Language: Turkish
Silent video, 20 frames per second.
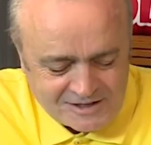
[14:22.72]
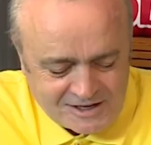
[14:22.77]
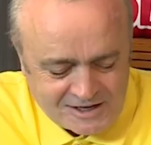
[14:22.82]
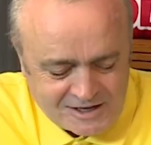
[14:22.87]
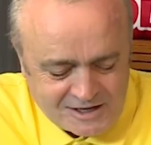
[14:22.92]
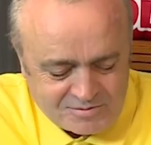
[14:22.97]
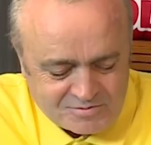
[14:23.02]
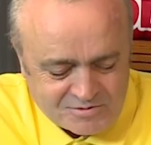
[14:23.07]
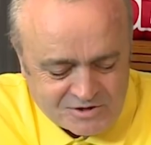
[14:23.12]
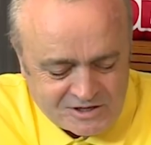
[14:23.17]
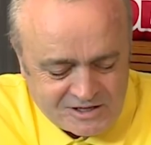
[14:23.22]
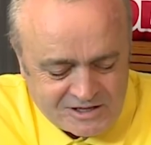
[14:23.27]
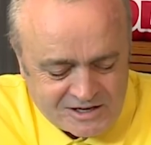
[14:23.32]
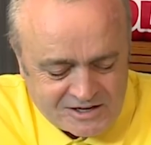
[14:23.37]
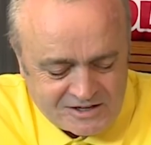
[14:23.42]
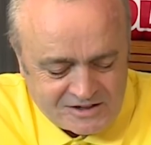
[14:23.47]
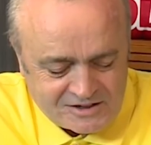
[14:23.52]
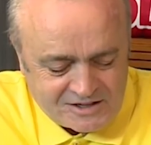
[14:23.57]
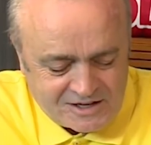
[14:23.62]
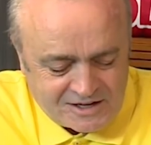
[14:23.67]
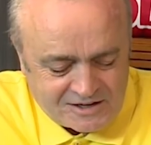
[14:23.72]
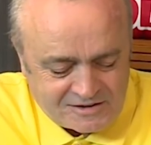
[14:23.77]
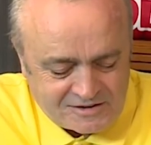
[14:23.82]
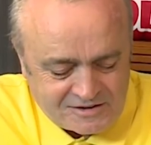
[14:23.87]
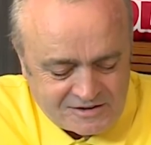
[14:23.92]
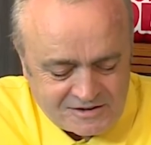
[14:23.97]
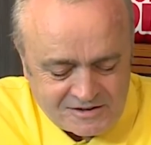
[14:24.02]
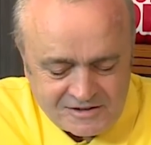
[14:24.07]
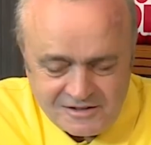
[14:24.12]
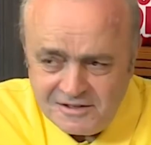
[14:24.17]
takipçilerinden
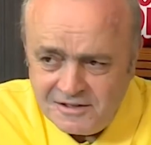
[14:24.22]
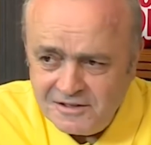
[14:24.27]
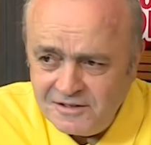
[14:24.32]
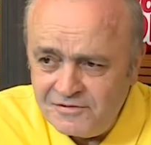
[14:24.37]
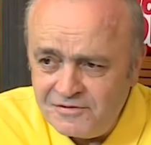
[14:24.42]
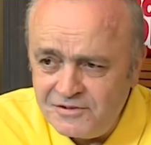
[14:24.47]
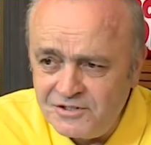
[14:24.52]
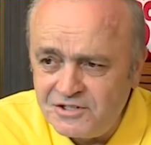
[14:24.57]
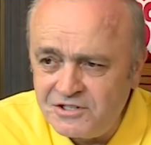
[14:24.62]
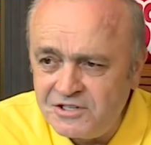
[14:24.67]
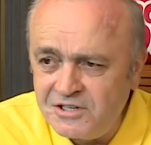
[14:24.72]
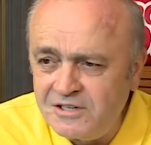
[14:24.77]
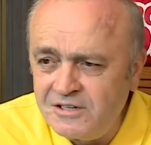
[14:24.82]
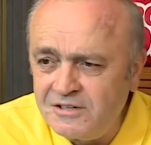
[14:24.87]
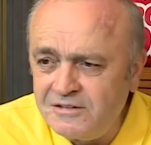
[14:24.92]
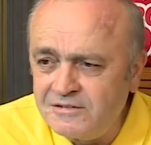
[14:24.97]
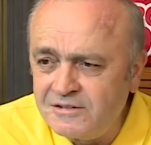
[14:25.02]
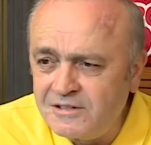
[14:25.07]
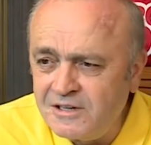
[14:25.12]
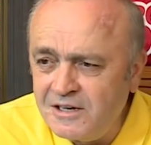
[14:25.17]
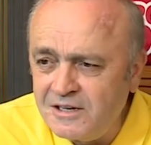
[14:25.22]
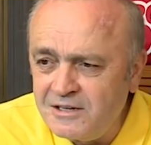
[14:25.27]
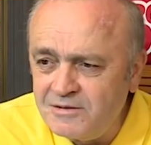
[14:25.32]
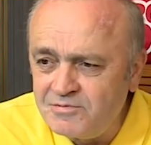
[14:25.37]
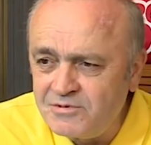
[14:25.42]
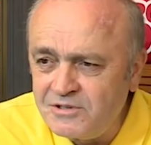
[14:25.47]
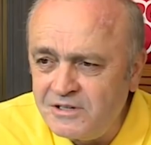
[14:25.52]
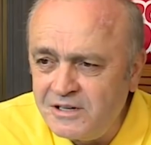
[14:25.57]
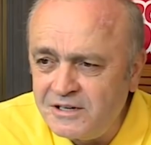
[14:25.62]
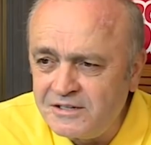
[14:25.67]
e, fırça
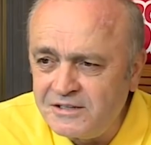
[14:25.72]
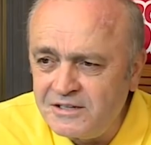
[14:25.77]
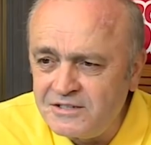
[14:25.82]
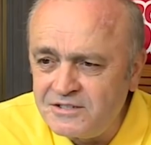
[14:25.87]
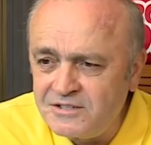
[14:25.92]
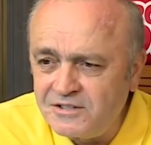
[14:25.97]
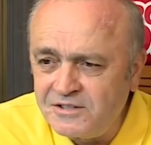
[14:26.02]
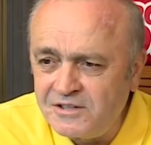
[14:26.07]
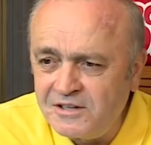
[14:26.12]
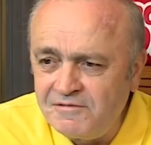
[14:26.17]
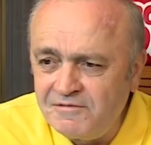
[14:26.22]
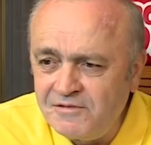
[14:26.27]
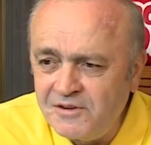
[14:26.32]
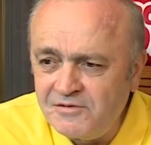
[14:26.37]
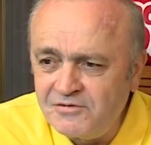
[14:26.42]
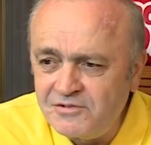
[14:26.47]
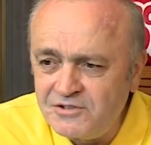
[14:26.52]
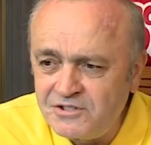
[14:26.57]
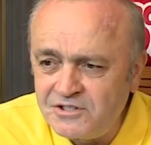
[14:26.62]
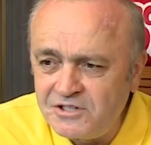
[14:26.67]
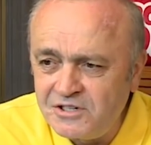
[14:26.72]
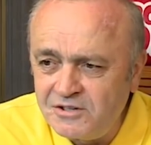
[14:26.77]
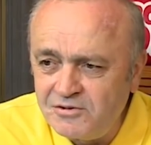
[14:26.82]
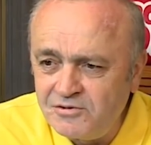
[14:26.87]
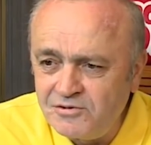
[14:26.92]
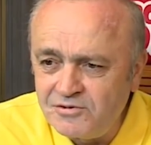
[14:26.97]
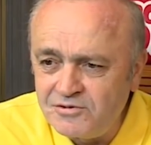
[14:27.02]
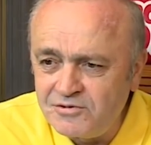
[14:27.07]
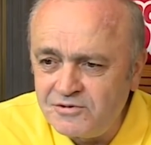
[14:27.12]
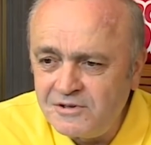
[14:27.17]
takipçilerden sistemde fırça
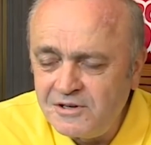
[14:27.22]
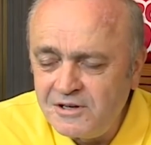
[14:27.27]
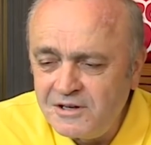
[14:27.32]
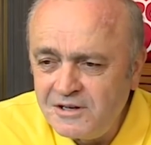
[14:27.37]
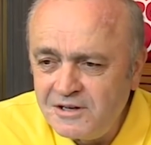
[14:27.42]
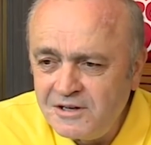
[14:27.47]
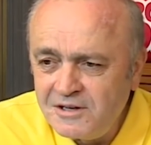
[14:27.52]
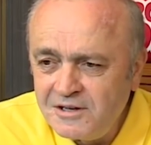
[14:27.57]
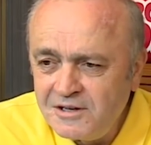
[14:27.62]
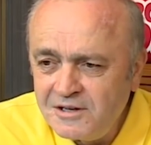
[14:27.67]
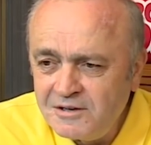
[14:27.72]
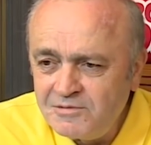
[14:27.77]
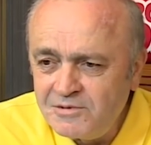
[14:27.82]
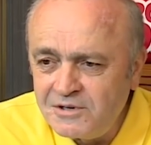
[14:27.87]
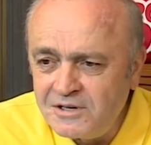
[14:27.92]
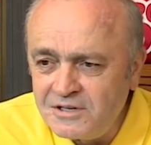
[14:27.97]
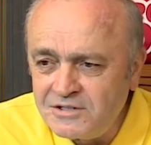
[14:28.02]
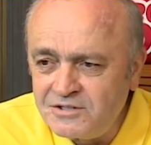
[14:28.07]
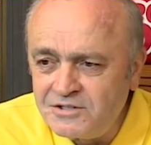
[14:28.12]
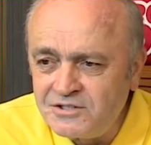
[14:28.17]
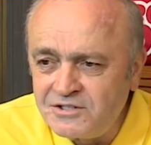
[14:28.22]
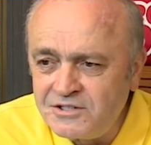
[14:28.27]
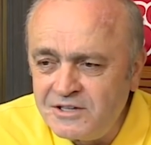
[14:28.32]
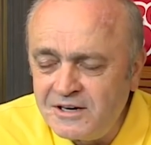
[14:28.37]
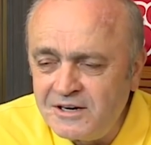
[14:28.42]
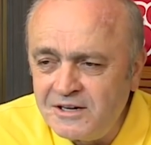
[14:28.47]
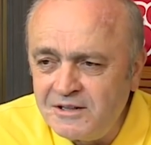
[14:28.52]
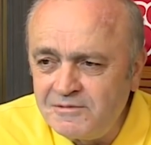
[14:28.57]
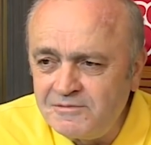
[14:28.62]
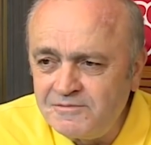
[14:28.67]
yiyoruz. Hadi ya hızlı Biraz olun diye.